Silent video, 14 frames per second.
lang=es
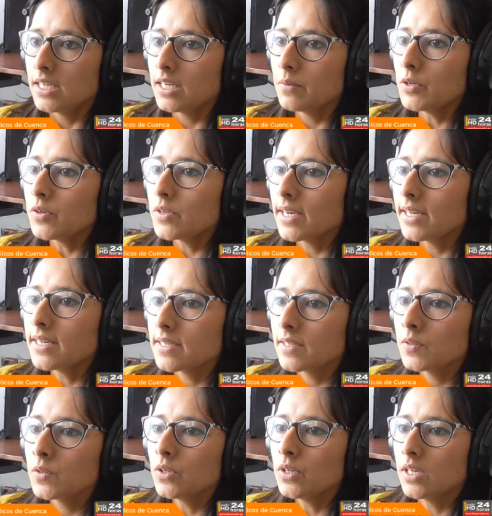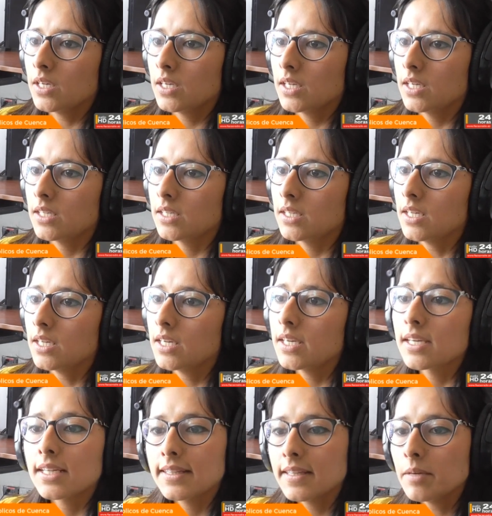Eh, bueno, ya entrando en,
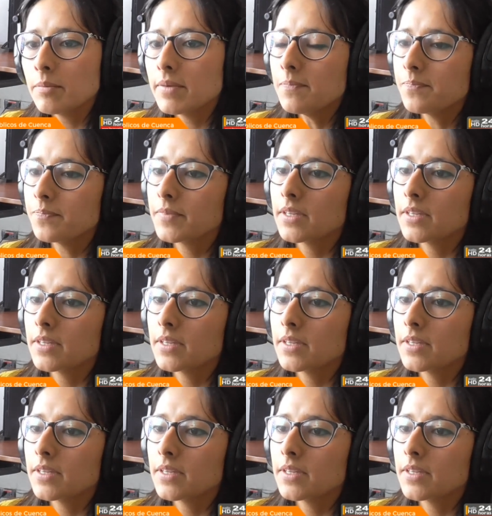el tema,